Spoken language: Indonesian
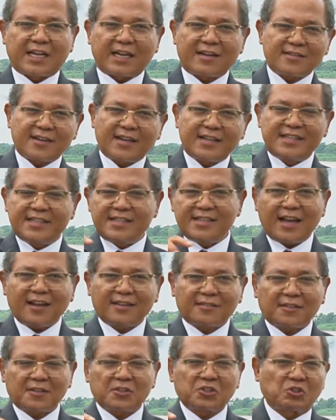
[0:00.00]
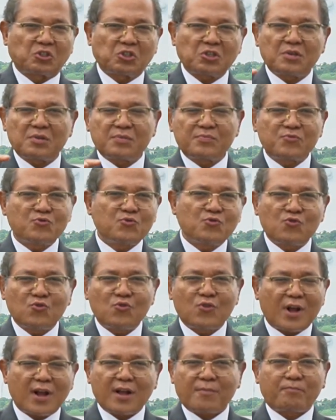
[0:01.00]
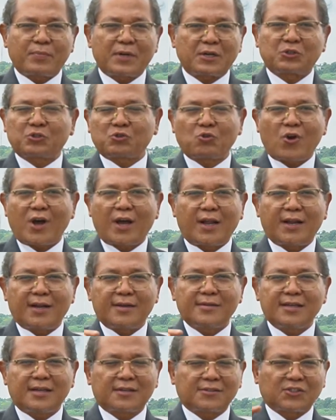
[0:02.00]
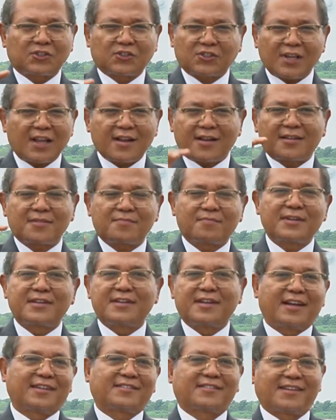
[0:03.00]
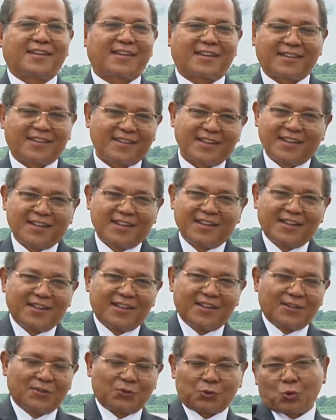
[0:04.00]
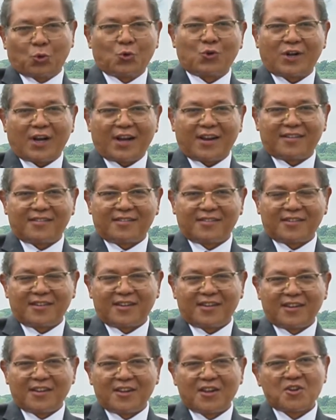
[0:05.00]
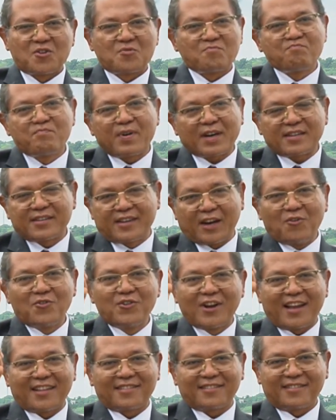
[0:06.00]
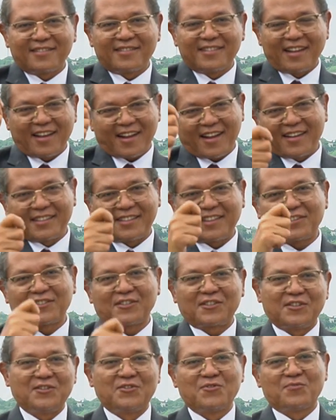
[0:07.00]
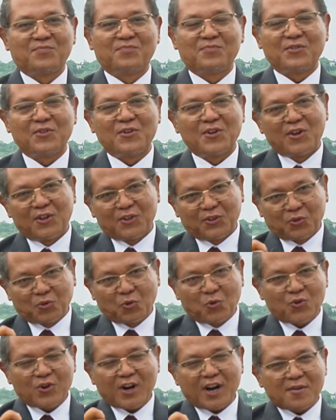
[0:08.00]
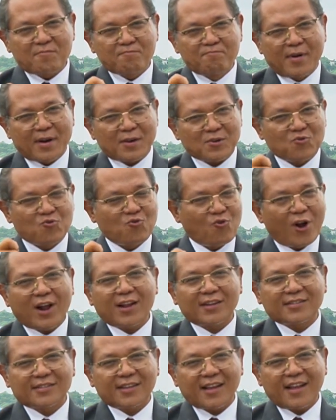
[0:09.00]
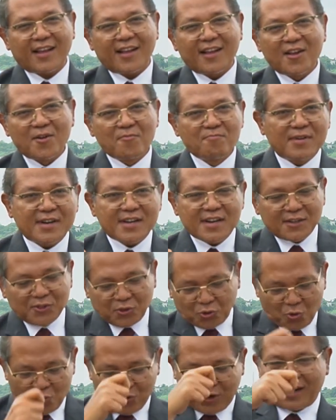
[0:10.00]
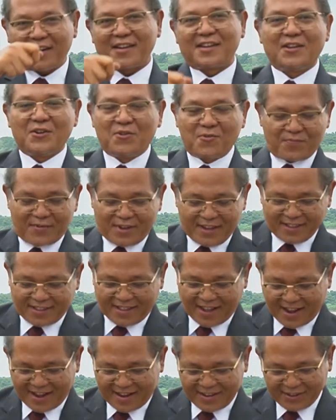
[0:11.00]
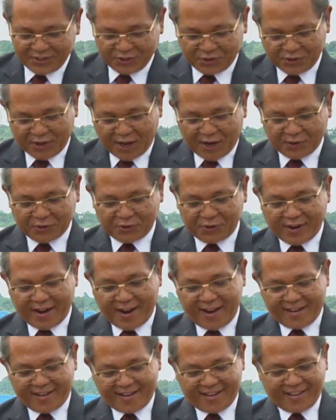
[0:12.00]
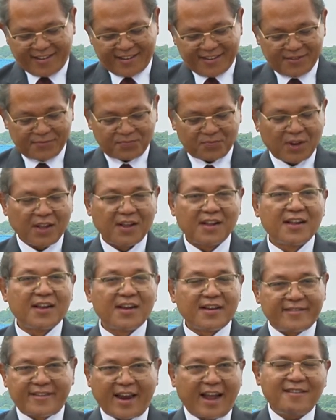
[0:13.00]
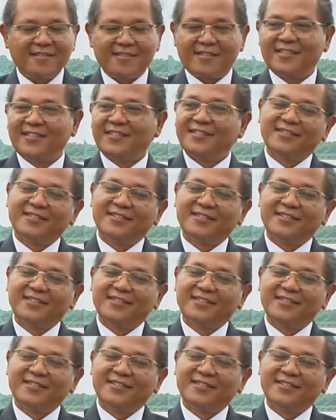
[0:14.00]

karena di atas semua persoalan yang sangat mendasar, Tuhan berdaulat atas hidup. Tuhan berkuasa menentukan hidup kita, saudara-saudara. Dan